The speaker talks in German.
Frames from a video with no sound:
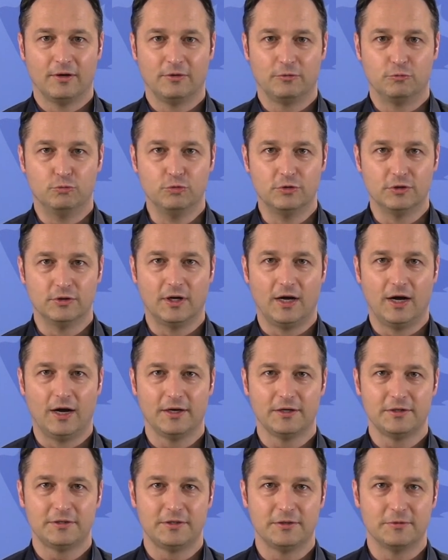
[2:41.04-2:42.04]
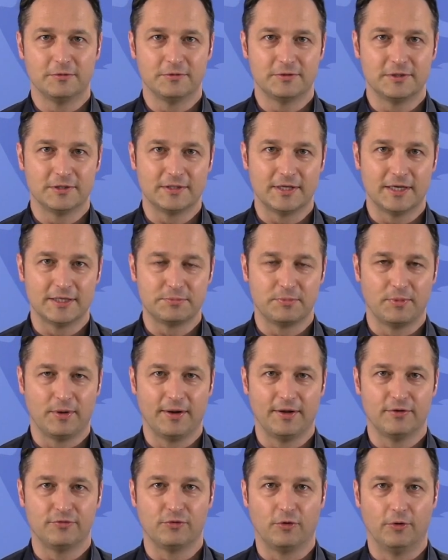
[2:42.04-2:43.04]
gute Nachricht, die uns jetzt
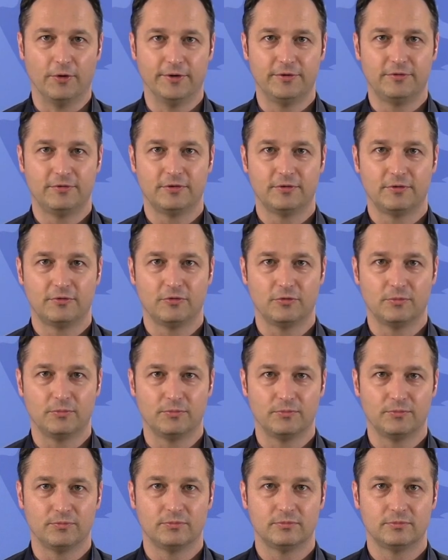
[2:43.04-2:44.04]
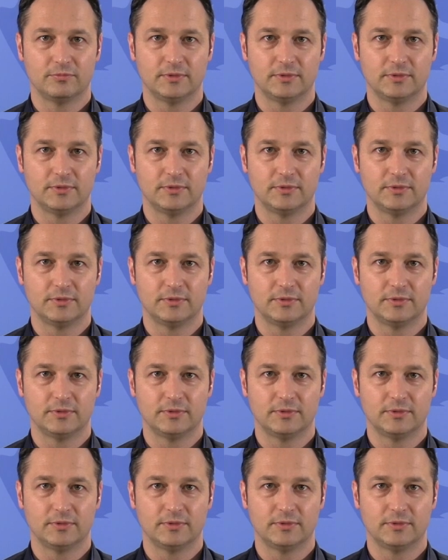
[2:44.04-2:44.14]
erstmal erfreut zum